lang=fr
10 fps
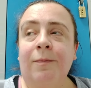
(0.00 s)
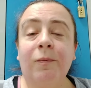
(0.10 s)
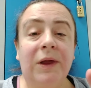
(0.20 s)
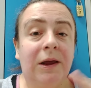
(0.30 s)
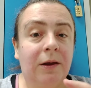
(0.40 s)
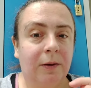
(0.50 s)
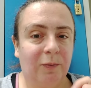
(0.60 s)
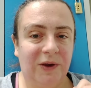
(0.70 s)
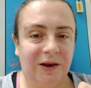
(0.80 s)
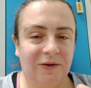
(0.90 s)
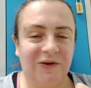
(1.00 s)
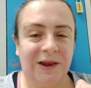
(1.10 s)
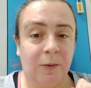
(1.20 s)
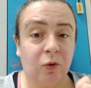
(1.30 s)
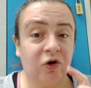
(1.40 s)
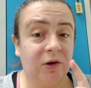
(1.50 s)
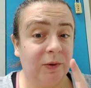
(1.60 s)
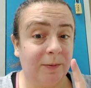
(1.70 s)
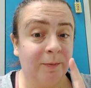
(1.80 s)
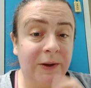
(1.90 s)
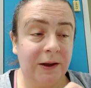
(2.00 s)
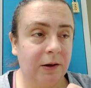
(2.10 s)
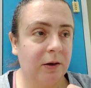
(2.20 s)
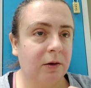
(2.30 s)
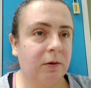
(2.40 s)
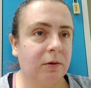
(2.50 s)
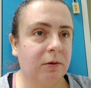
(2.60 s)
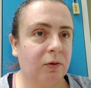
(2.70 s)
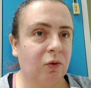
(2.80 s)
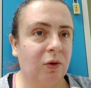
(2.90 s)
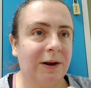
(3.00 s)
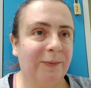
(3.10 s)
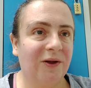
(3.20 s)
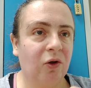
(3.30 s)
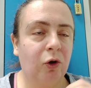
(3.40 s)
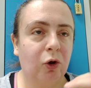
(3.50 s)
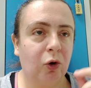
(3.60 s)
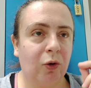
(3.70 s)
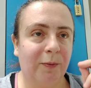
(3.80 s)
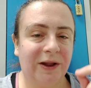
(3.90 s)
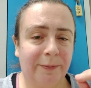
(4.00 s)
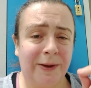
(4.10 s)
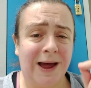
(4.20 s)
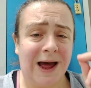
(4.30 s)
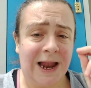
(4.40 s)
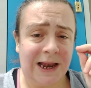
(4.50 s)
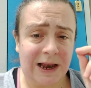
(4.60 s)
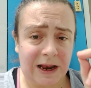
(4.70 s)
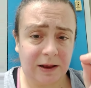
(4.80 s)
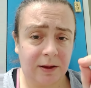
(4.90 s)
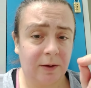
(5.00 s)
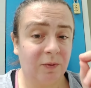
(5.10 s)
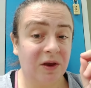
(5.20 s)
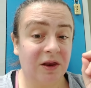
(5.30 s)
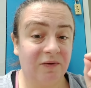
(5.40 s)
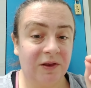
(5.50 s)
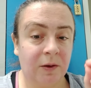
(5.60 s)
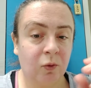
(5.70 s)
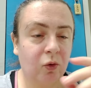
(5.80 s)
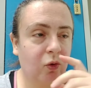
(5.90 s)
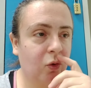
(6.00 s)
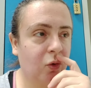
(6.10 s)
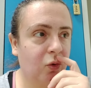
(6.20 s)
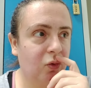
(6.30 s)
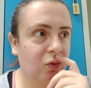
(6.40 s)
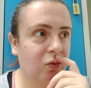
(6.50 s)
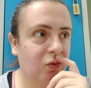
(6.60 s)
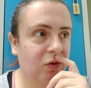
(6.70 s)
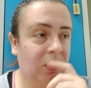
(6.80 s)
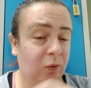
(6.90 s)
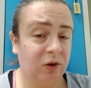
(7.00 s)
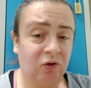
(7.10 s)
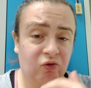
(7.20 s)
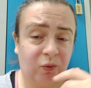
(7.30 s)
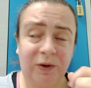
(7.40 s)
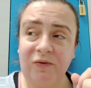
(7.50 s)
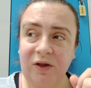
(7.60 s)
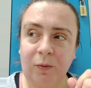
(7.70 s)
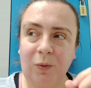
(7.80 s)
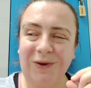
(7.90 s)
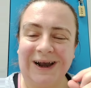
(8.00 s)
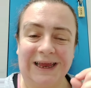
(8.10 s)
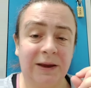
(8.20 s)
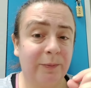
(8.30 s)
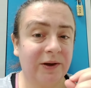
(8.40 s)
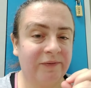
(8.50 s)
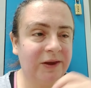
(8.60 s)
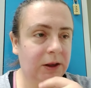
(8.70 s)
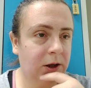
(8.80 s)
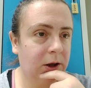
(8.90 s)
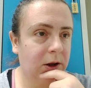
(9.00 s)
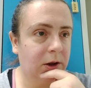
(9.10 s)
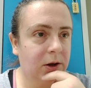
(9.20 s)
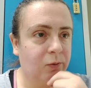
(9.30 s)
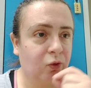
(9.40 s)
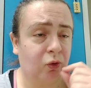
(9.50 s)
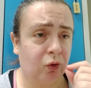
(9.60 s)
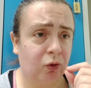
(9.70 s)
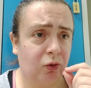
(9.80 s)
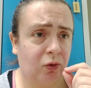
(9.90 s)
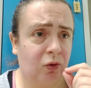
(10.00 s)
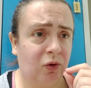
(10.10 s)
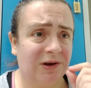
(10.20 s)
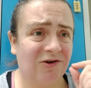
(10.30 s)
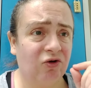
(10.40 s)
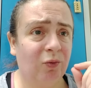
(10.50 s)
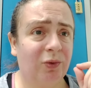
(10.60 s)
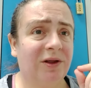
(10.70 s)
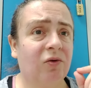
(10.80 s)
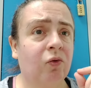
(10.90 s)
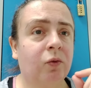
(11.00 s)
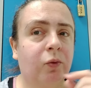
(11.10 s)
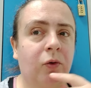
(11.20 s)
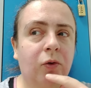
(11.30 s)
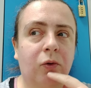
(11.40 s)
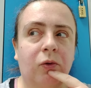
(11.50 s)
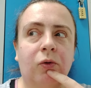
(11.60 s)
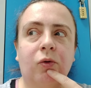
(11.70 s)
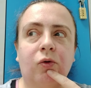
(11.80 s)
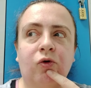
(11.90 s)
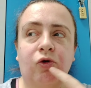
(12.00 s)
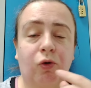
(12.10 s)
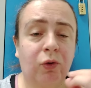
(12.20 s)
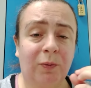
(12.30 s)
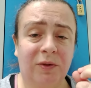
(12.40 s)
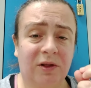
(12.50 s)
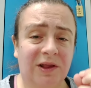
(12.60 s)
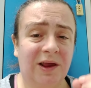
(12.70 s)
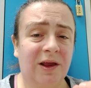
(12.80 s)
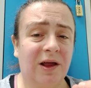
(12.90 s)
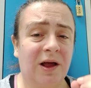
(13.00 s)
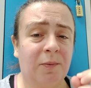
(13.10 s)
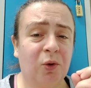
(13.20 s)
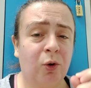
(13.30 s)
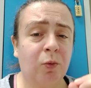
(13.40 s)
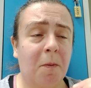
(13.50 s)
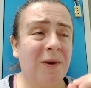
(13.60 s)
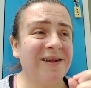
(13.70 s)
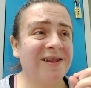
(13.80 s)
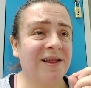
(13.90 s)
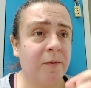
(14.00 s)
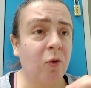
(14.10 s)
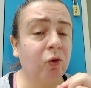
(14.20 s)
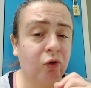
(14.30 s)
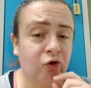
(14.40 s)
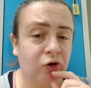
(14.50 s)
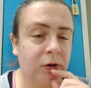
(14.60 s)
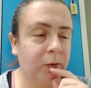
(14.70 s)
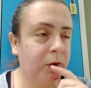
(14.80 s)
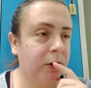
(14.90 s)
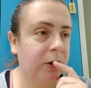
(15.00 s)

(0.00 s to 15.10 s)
mais bien évidemment, je dis bien mais, euh, que la personne ne passe pas à l'acte, bien évidemment. Euh, c'est pour ça que je ne vais pas forcément parler hyper vite pour que euh, les gens puissent comprendre. je ne souhaitais absolument pas sa mort, ce jeune homme.